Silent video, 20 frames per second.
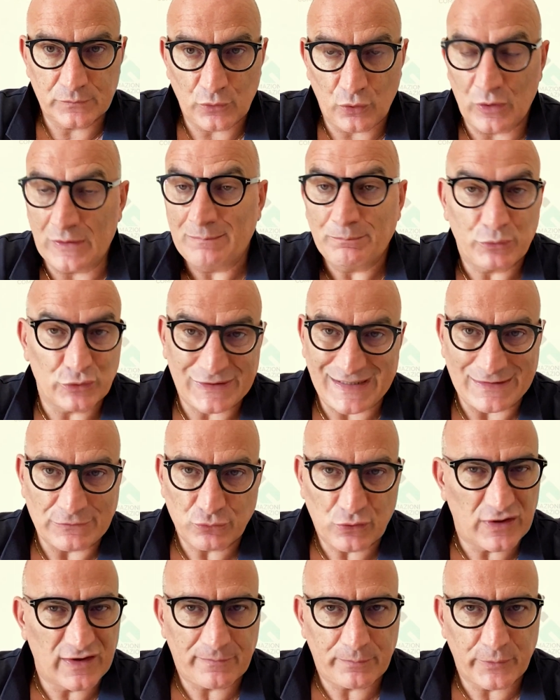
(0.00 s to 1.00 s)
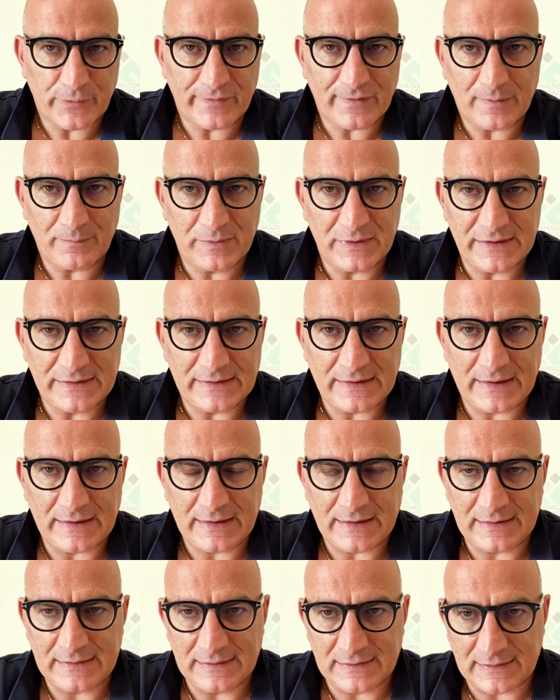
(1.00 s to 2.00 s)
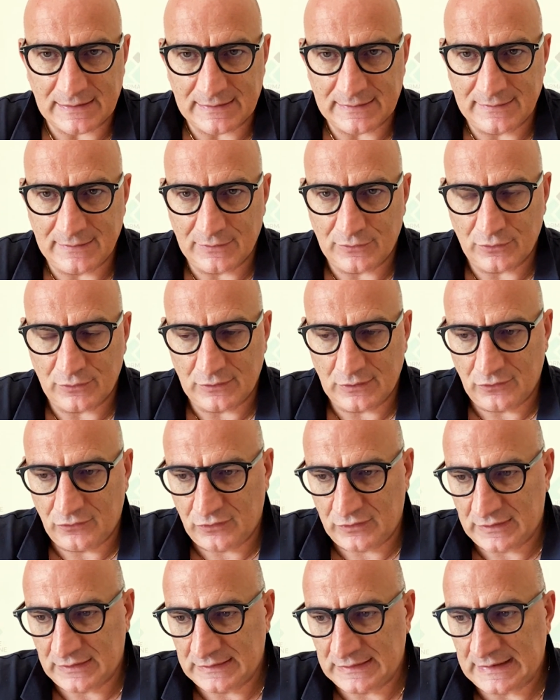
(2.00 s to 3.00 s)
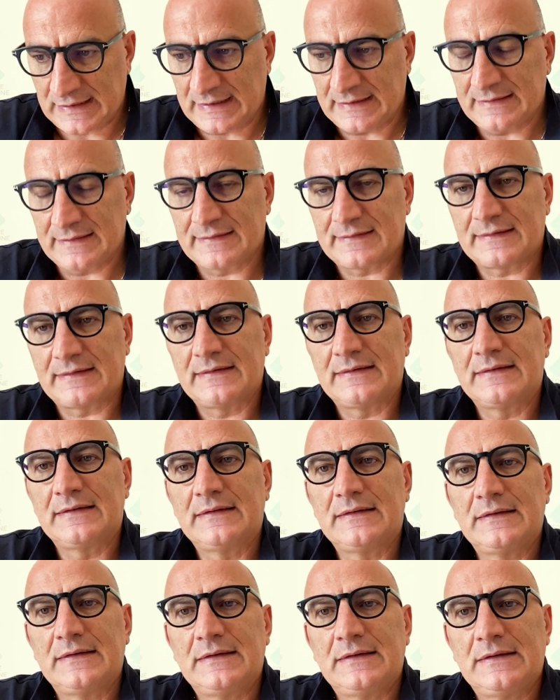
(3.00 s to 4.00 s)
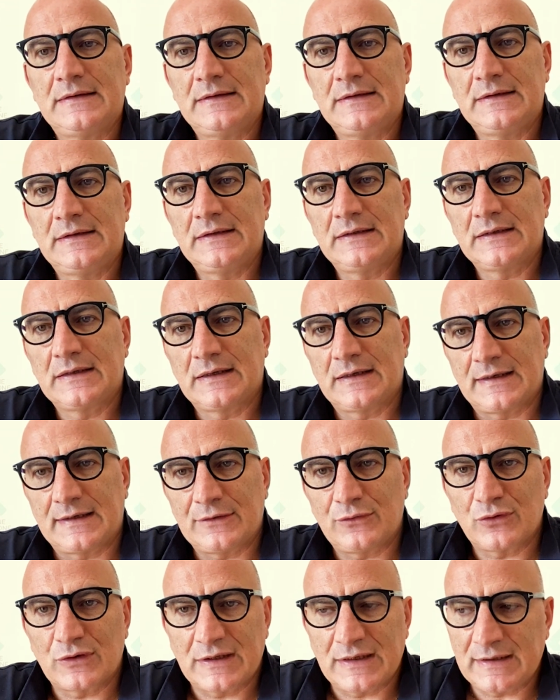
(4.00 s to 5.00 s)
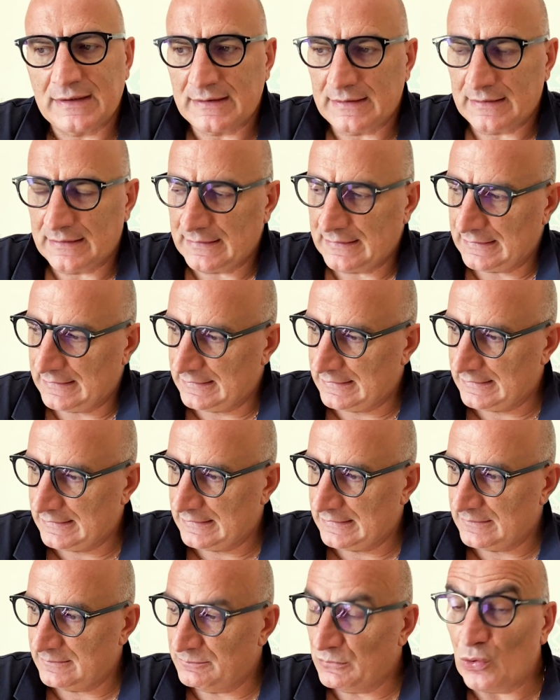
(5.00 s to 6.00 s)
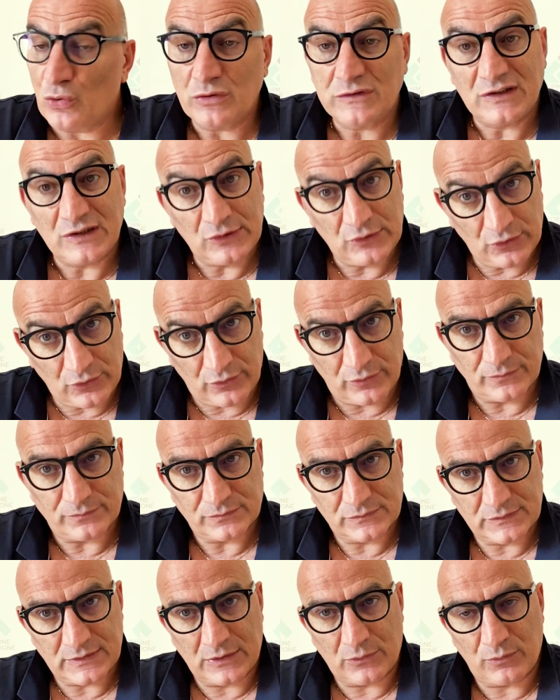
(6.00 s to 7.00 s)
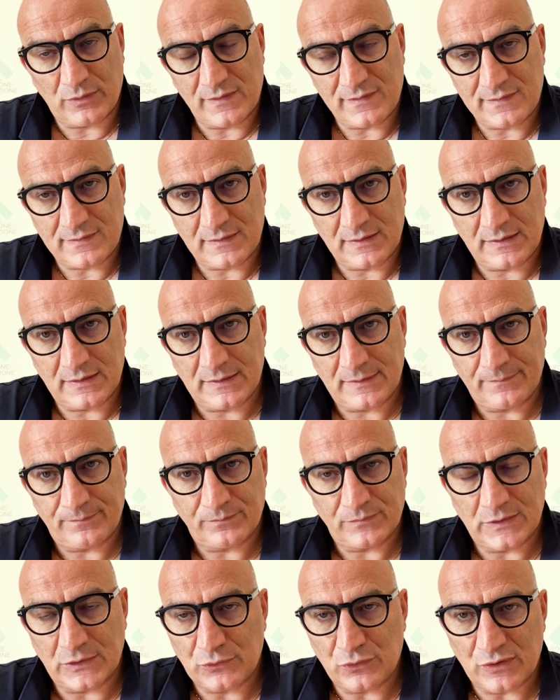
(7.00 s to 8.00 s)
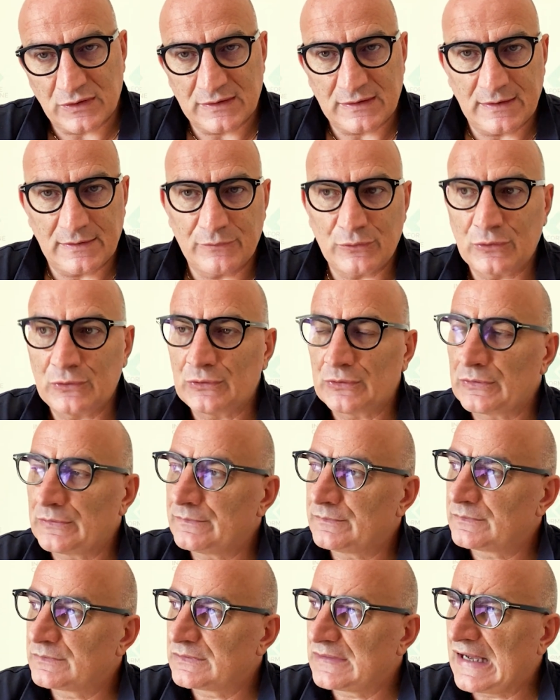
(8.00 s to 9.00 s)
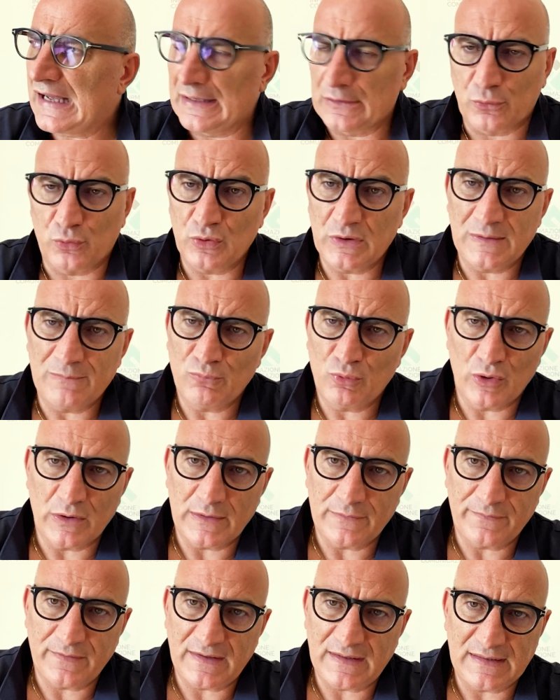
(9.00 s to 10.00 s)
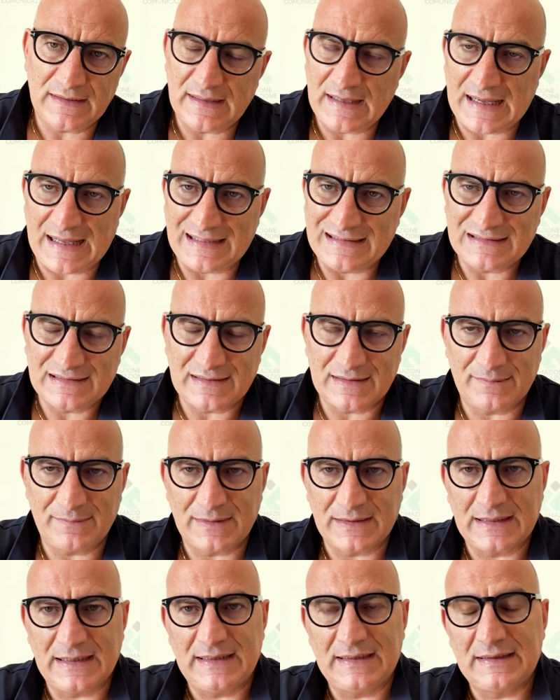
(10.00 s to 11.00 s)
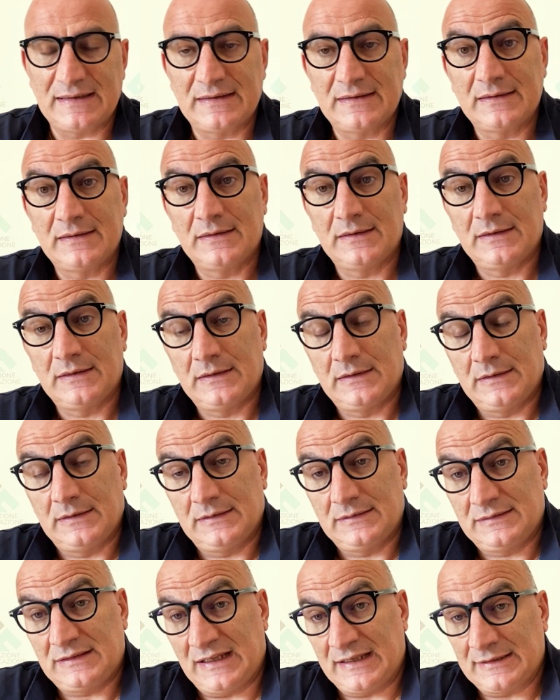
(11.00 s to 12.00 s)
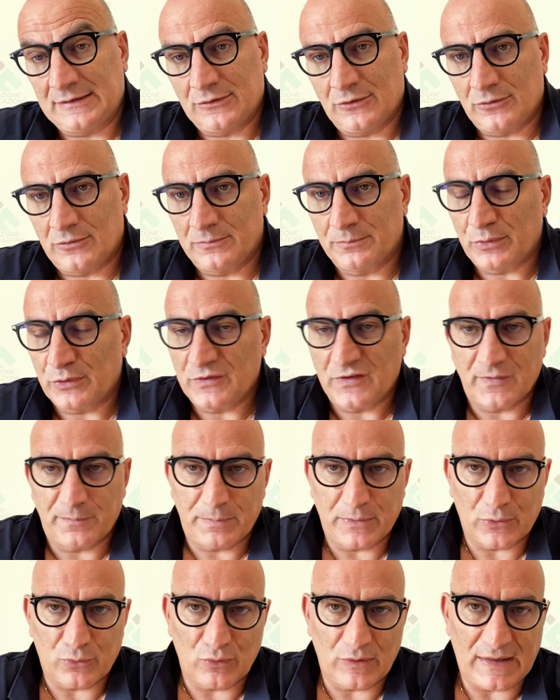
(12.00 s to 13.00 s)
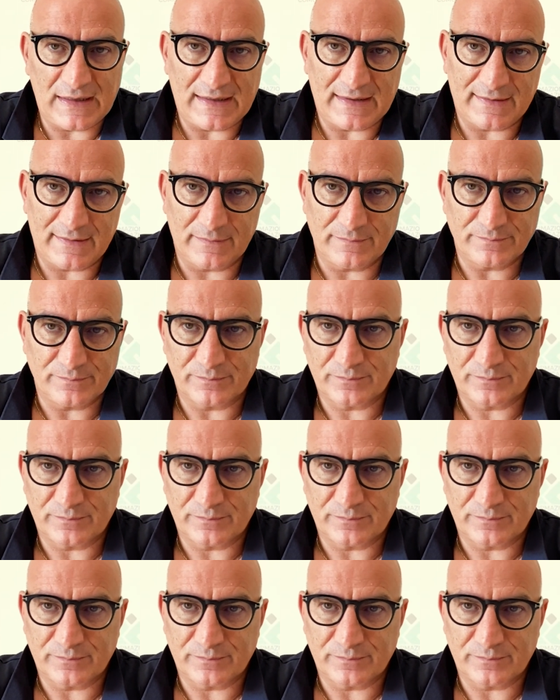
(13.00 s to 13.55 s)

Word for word: o imputando responsabilità al reddito di cittadinanza. Credo che eh, molti no a questi datori di lavoro, alcuni in buona fede, altri magari tendono un po' di speculare,